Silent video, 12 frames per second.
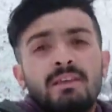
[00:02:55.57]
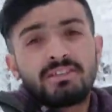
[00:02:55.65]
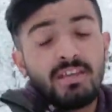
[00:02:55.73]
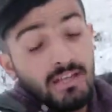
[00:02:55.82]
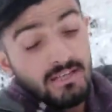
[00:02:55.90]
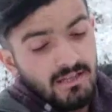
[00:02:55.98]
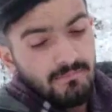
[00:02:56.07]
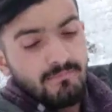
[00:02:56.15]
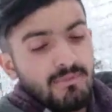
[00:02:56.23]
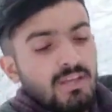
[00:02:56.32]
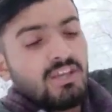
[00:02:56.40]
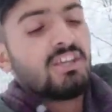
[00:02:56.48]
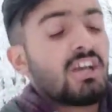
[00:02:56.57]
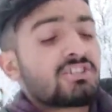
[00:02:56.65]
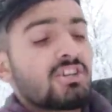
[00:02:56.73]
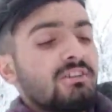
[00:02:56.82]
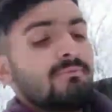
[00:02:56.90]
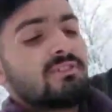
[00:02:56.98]
kendim
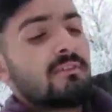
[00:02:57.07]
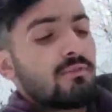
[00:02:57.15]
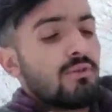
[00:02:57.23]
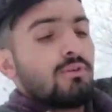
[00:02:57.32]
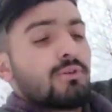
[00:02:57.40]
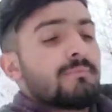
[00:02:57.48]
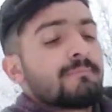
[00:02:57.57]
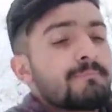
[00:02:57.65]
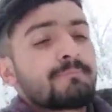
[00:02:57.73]
yaşadığım için söylüyorum.